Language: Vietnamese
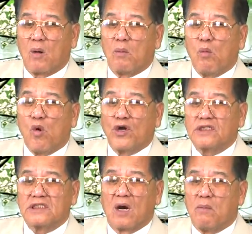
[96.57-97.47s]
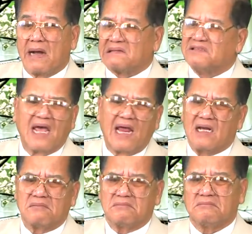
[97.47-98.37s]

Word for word: muốn giàu mạnh dễ lắm.